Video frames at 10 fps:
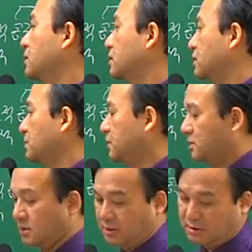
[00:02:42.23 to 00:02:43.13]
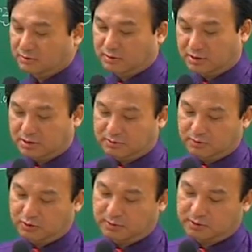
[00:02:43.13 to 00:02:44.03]
그 다음에 이제 우리가
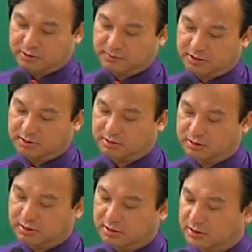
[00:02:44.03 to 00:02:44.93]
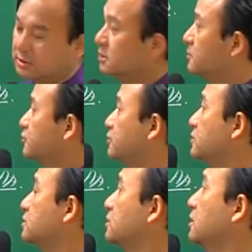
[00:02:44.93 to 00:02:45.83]
뭘 배우냐면
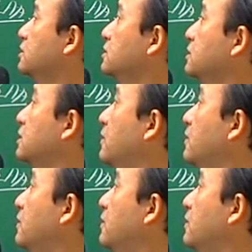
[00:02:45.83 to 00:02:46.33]
부중성에는